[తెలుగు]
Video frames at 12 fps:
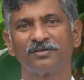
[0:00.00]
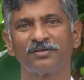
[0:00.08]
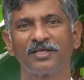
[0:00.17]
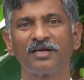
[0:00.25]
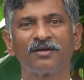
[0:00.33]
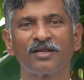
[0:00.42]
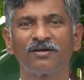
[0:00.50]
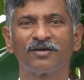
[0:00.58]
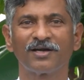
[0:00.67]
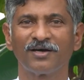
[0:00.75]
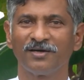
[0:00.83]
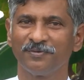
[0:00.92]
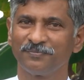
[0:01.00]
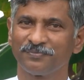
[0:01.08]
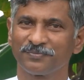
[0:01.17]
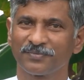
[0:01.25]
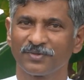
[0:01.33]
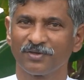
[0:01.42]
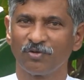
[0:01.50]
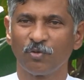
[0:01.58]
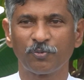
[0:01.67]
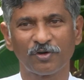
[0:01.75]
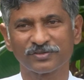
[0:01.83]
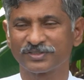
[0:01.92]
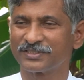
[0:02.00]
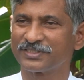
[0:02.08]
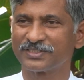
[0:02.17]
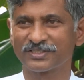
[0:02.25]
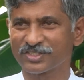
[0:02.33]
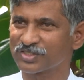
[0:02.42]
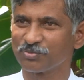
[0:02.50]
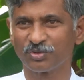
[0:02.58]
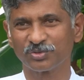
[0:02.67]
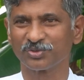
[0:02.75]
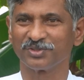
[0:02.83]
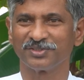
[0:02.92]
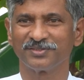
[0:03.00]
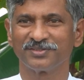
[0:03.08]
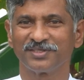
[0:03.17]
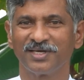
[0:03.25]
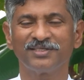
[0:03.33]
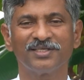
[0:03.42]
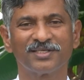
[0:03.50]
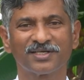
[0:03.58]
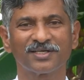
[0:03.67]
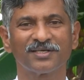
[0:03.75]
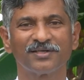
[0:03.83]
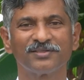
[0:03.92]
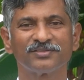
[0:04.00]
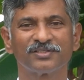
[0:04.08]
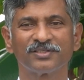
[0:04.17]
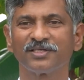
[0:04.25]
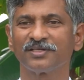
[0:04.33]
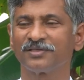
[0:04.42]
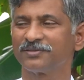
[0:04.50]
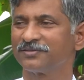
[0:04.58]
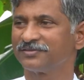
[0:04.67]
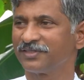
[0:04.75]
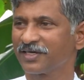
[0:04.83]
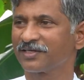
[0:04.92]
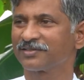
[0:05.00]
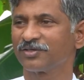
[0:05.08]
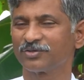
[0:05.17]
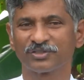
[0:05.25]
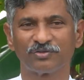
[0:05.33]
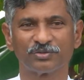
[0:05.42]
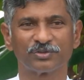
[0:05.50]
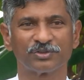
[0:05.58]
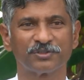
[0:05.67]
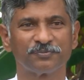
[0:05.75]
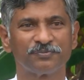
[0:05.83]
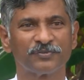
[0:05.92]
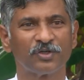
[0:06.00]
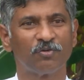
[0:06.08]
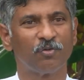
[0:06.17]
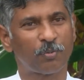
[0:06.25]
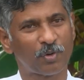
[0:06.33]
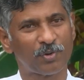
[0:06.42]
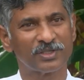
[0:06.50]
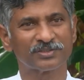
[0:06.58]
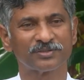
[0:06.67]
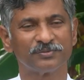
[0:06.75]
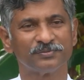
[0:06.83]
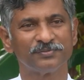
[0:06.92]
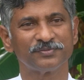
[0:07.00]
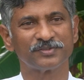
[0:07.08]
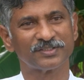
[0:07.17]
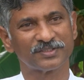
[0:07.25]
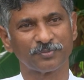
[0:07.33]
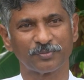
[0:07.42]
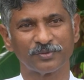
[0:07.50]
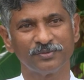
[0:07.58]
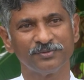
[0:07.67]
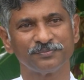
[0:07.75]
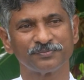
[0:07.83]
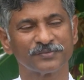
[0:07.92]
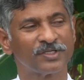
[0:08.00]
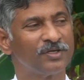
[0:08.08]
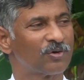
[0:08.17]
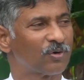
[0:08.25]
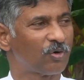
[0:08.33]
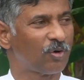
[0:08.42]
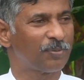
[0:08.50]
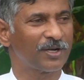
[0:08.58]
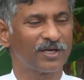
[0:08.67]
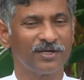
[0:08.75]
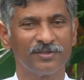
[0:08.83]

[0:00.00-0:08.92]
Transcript: నెల నెలలుగా ఉపవాసం చేసే సిస్టమ్ ఉంటుంది అయితే ఇక్కడ చిన్న జాగ్రత్త అవసరం అవుతుంది ఉపవాసం చేసేప్పుడు లోపల